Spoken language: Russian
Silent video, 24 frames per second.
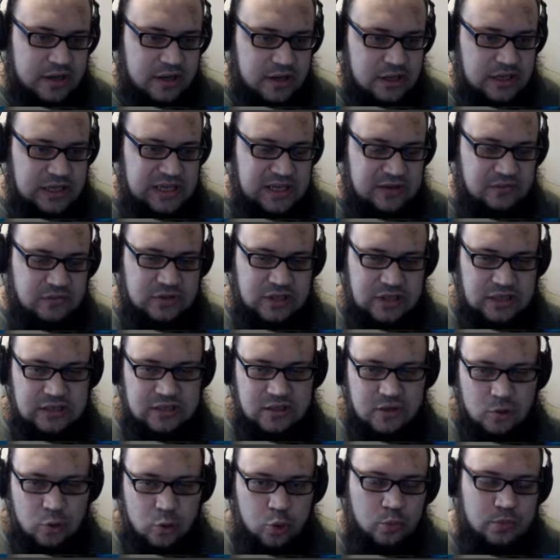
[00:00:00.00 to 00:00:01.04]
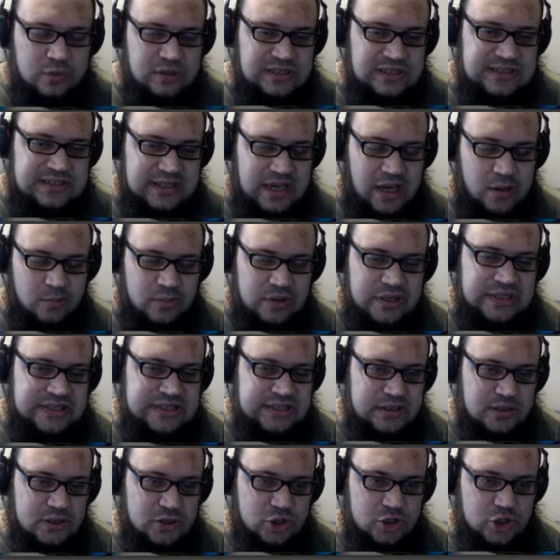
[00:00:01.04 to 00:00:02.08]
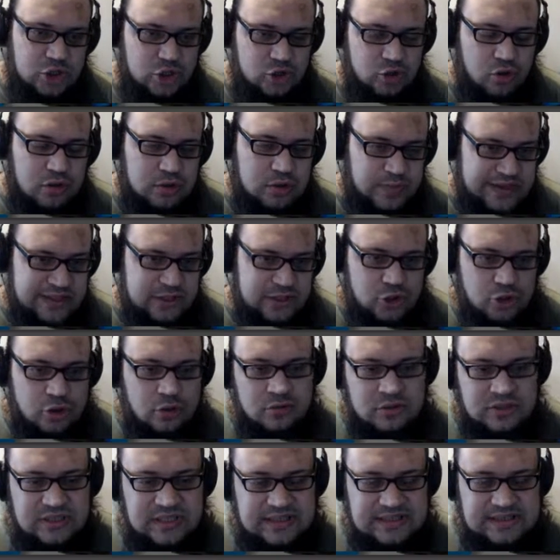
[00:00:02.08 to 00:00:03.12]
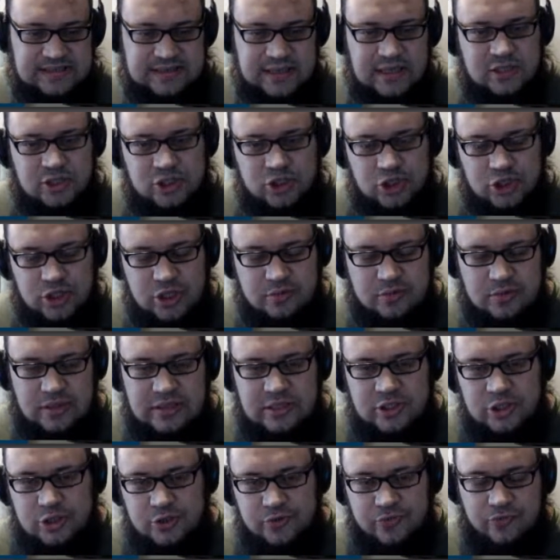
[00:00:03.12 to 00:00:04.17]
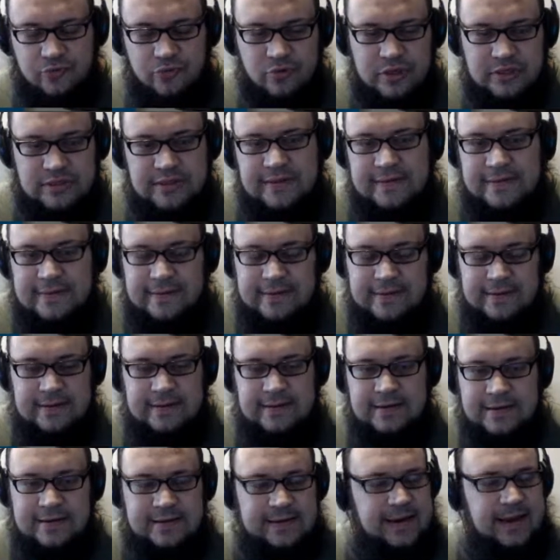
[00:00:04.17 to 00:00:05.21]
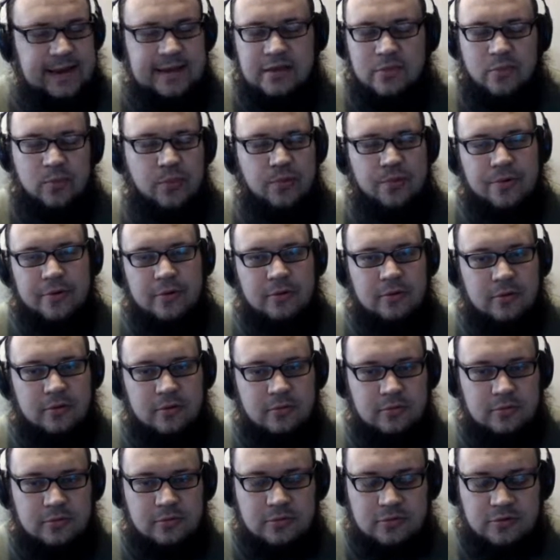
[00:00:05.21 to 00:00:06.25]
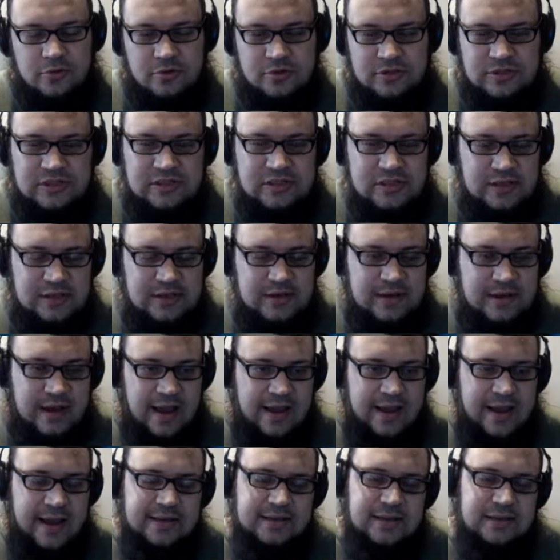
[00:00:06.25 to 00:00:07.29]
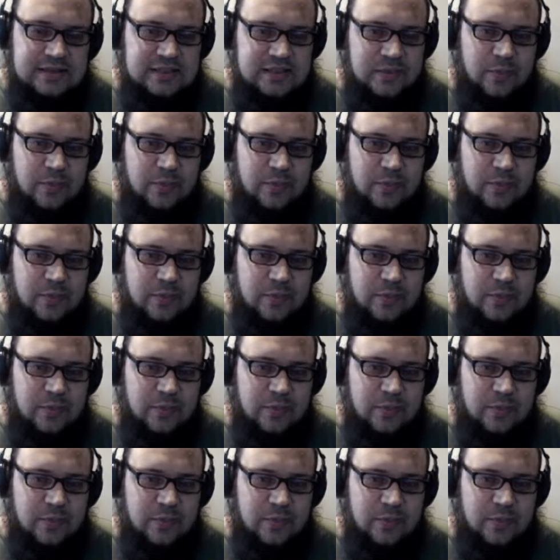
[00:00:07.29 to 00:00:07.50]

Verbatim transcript: такие вот какие-то клубные события. Чё о чем здесь, зачем, для чего это, я не понял. Ну, то есть, какая-то